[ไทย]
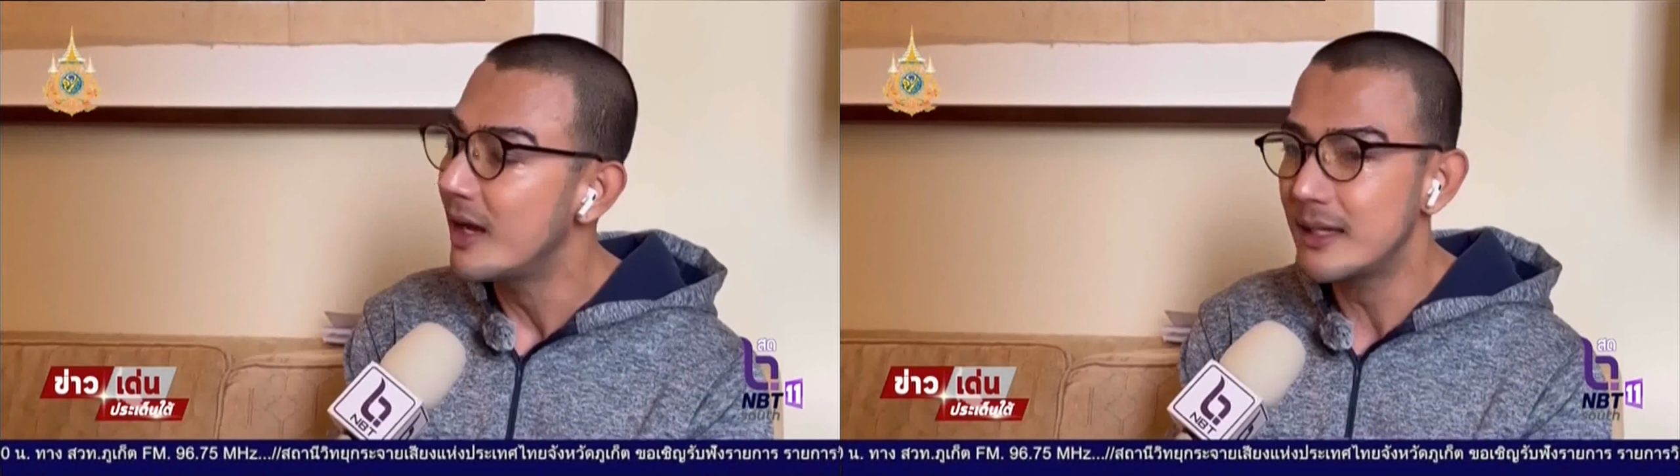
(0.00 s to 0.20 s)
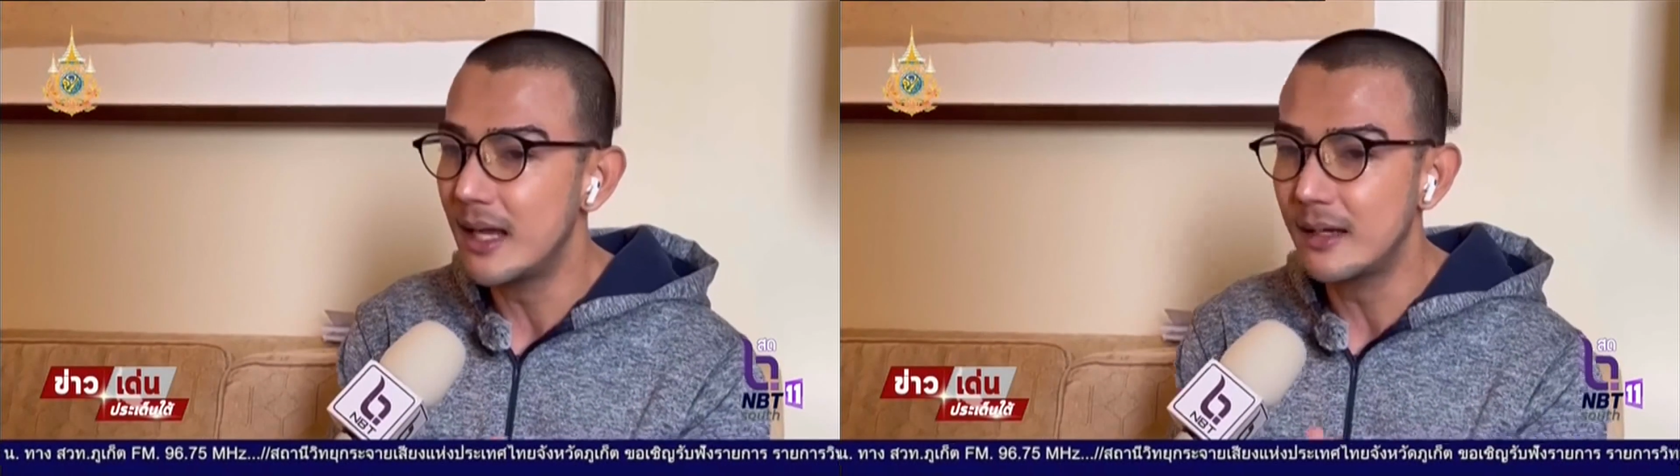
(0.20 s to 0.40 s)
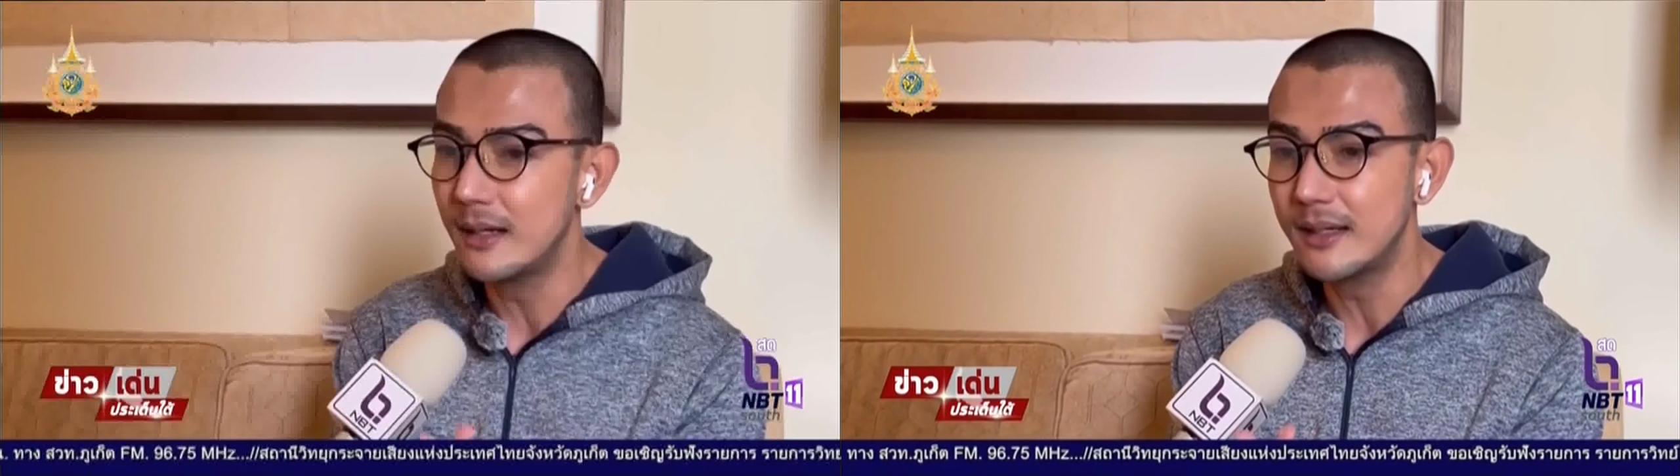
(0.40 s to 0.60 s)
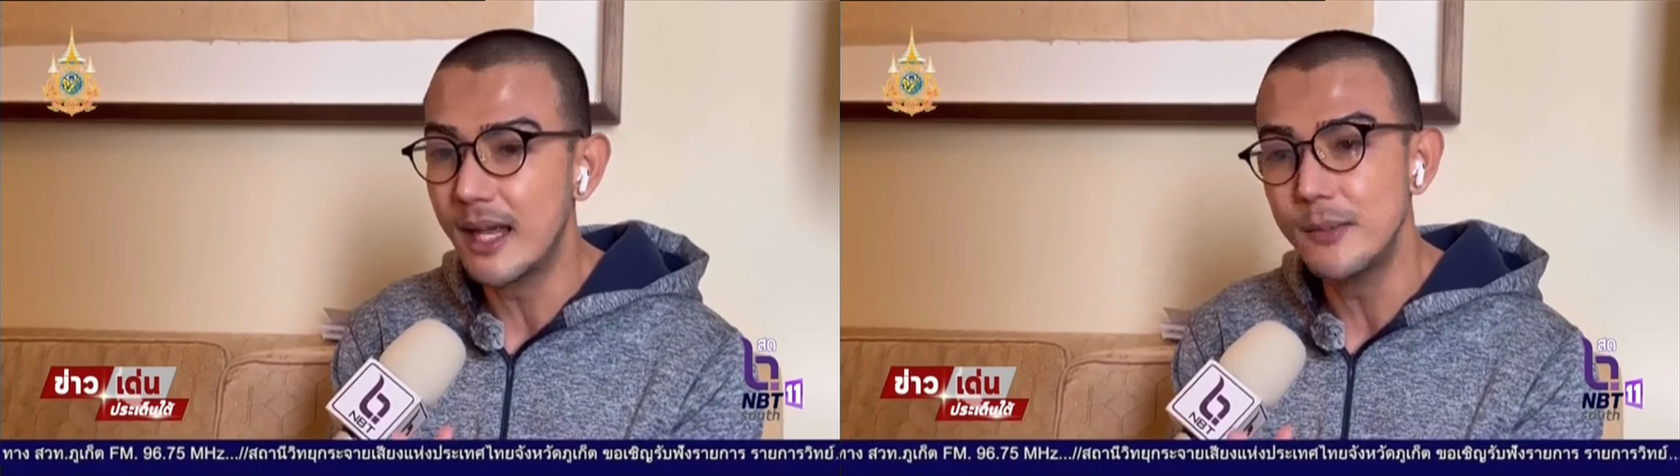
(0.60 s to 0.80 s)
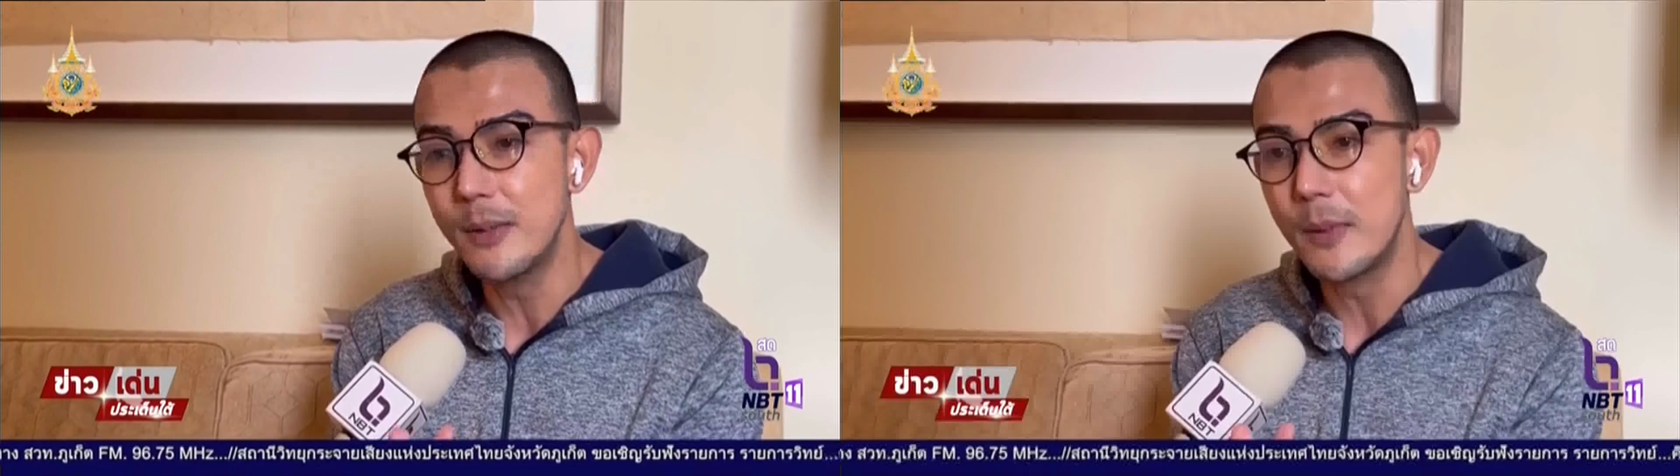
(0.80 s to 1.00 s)
ยัง
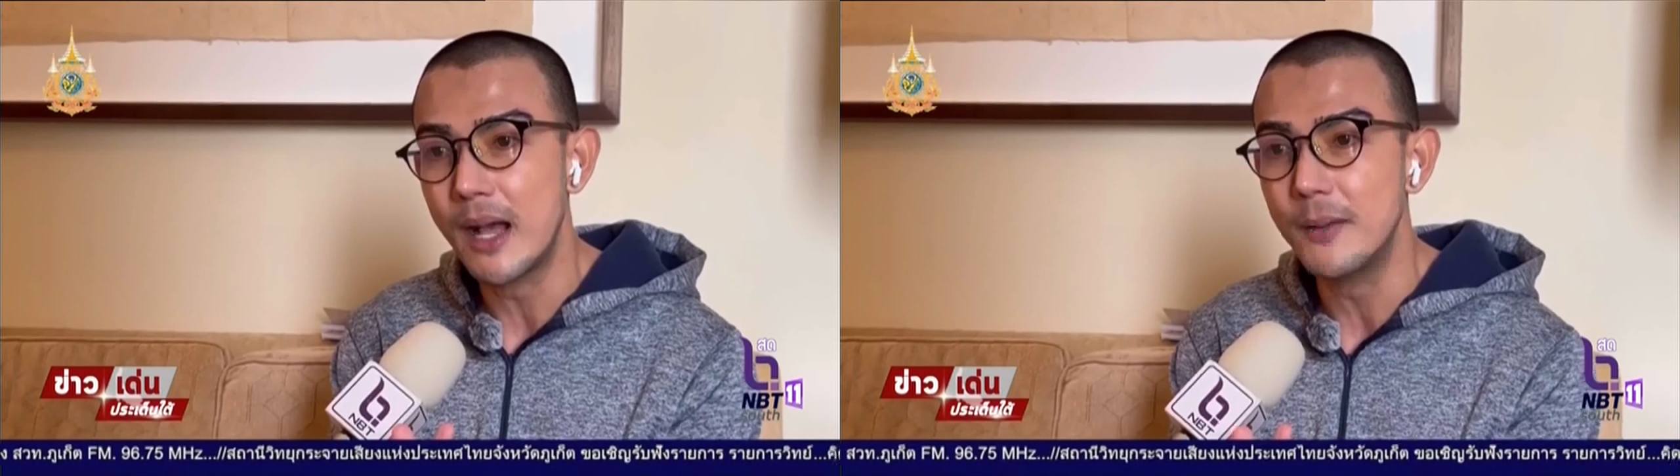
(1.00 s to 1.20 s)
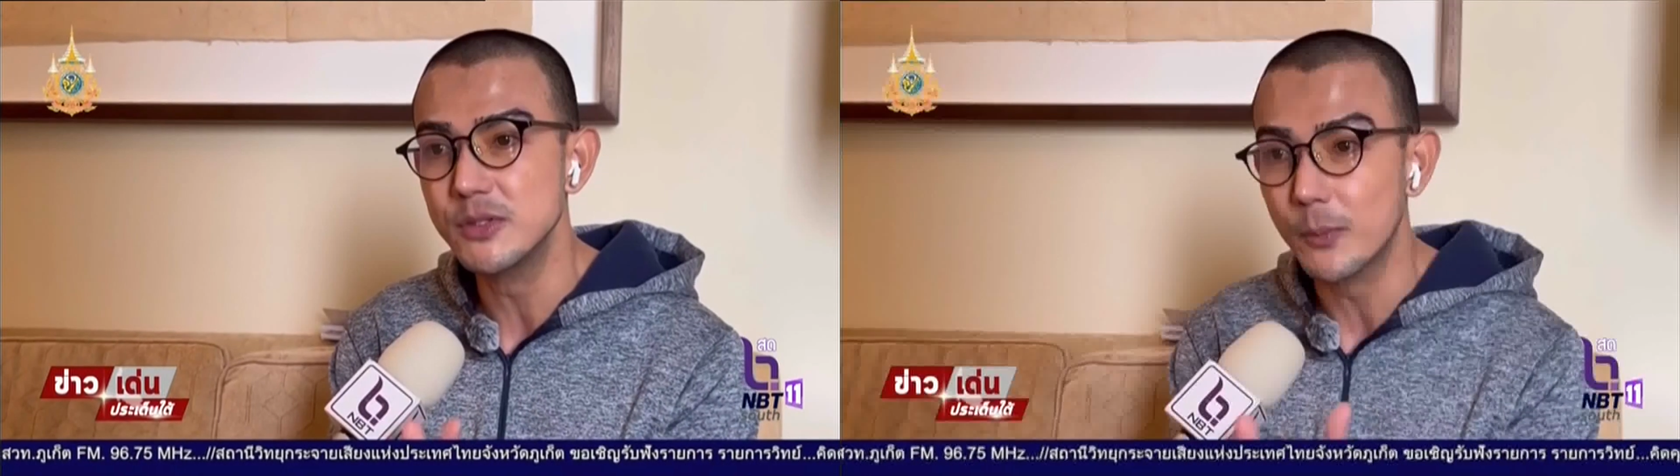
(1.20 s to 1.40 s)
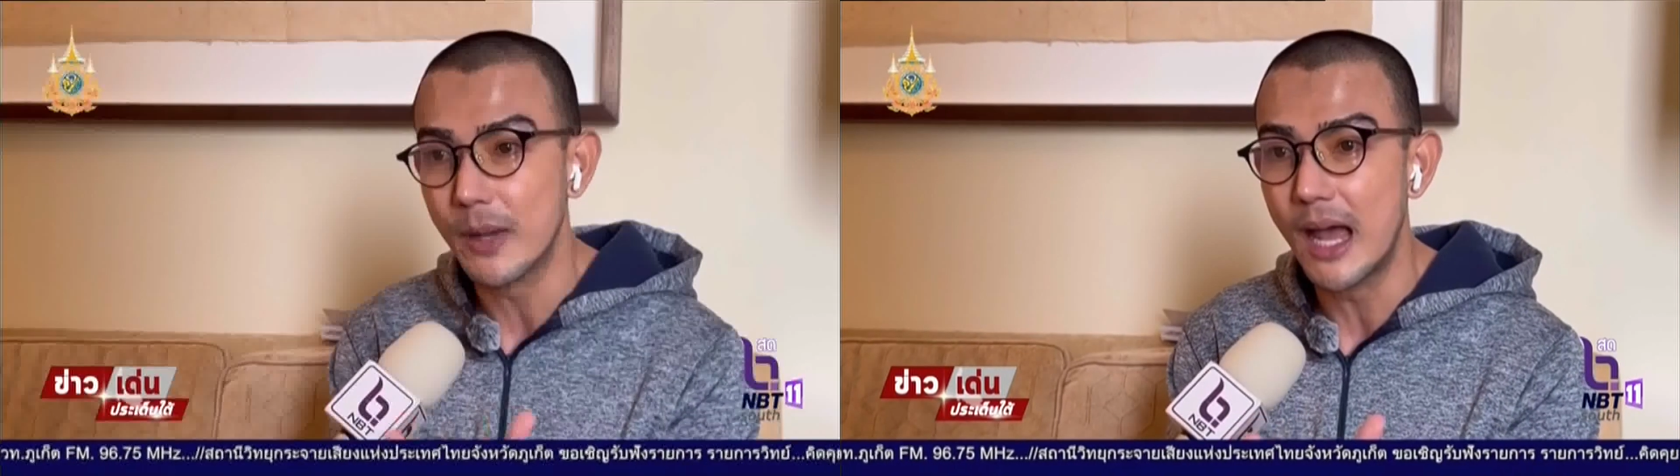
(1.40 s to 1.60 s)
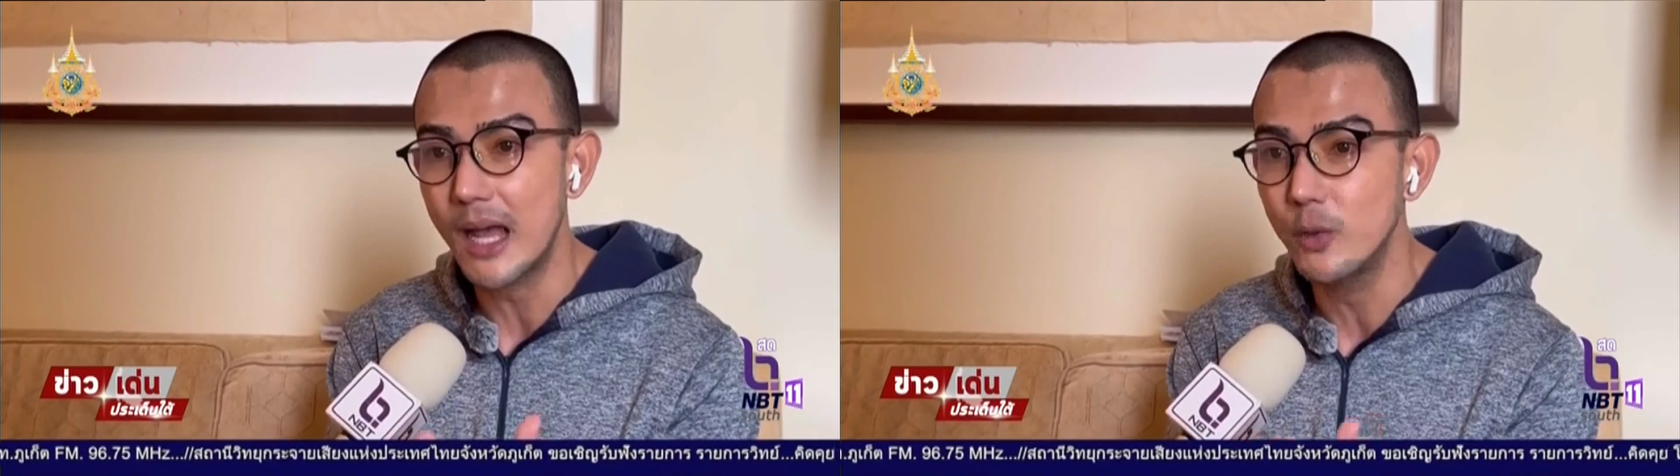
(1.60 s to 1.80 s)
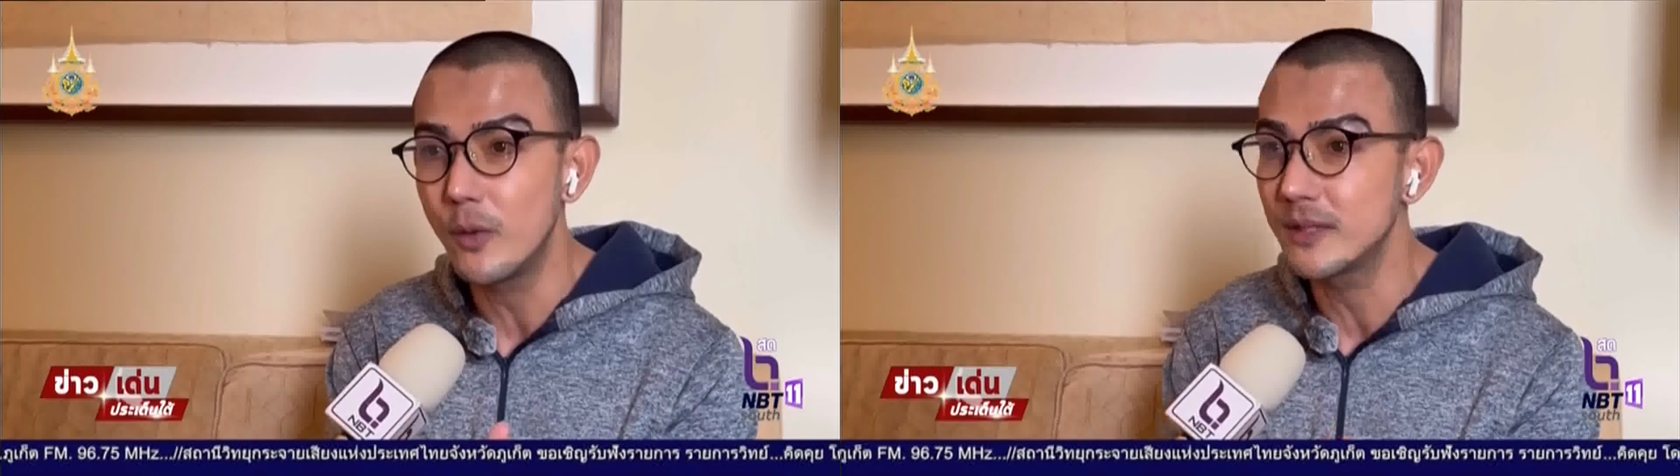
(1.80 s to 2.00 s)
ได้แบบหาประสบการ
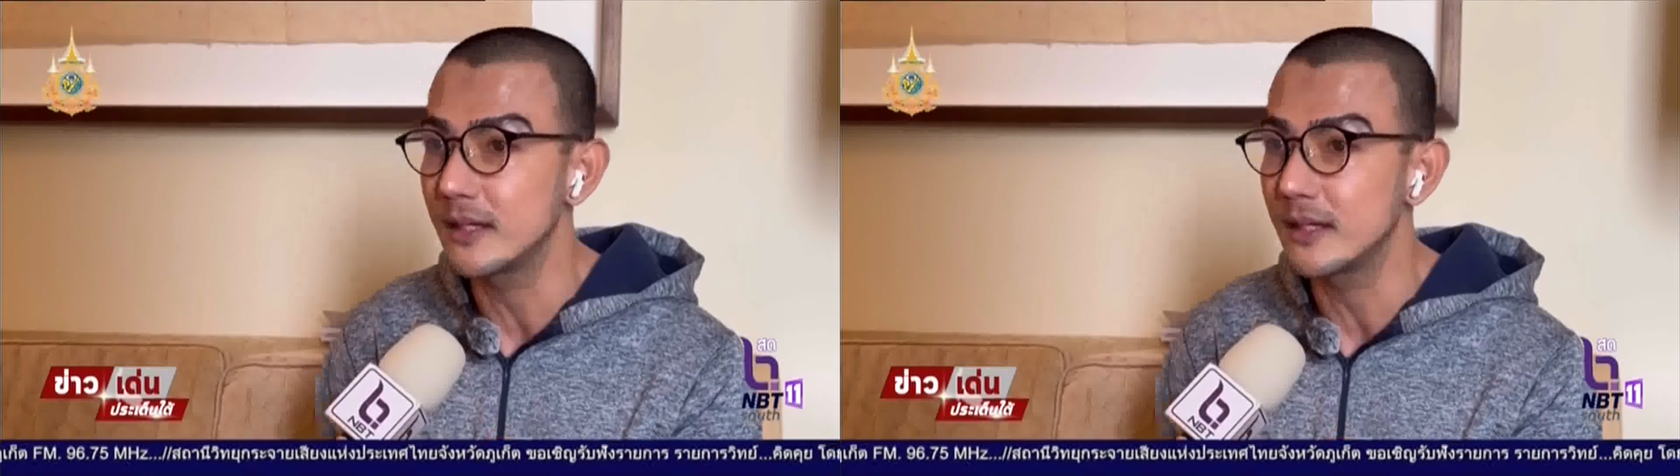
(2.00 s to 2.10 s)
ณ์ รวม